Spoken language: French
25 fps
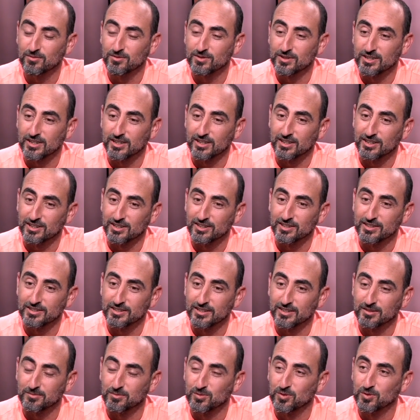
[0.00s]
Donc mhm.
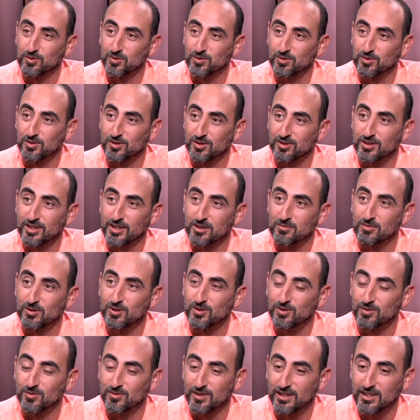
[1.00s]
c'est plutôt une très
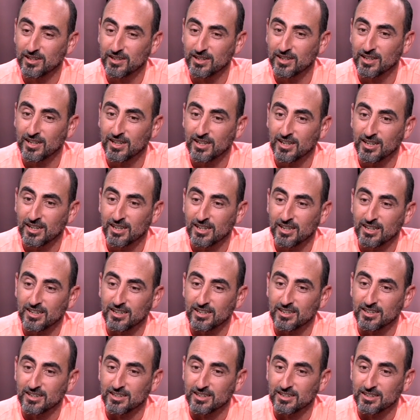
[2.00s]
bonne nouvelle.
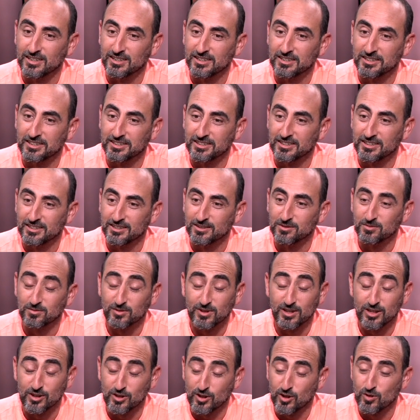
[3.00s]
Et
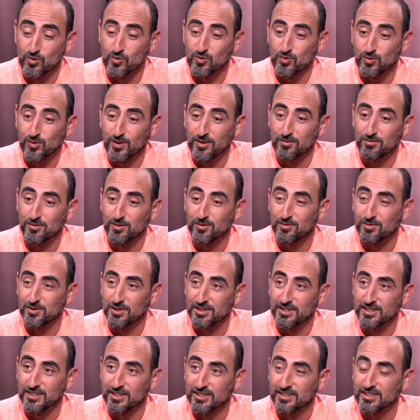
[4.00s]
donc les gens ont soif de
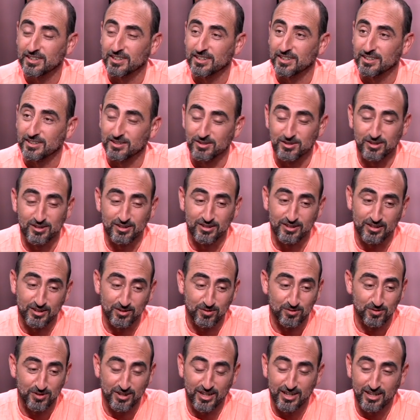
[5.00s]
venir et,
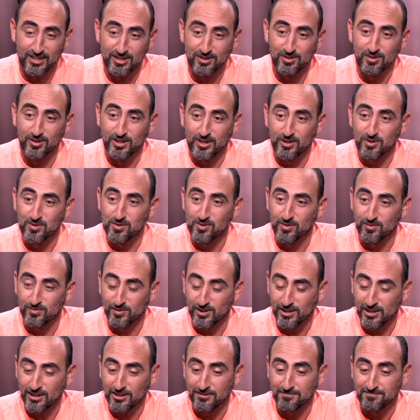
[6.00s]
on a hâte de les
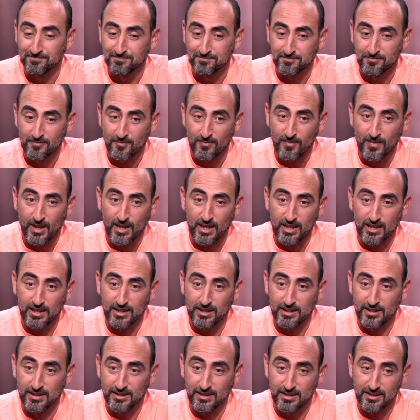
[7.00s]
recevoir.
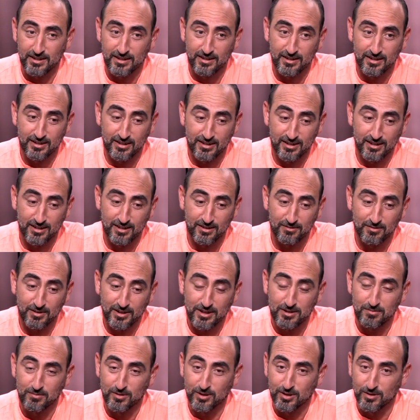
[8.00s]
Et
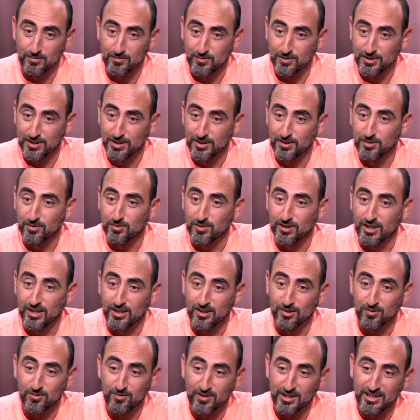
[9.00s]
effectivement, comme vous dites, on a
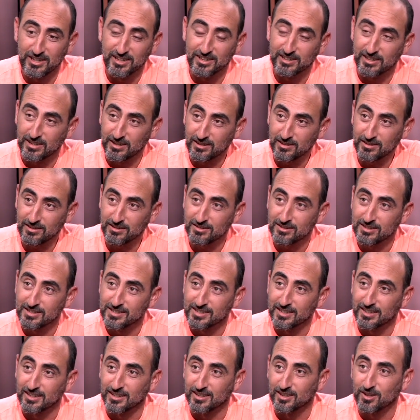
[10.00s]
un nouvel écrin,
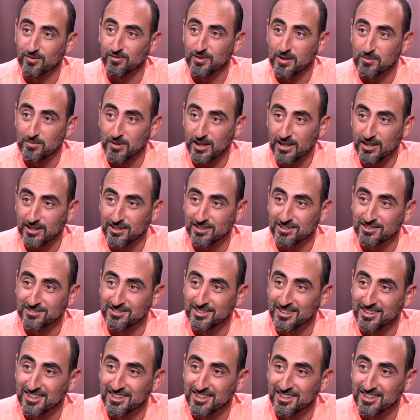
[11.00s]
c'est Enfa Park.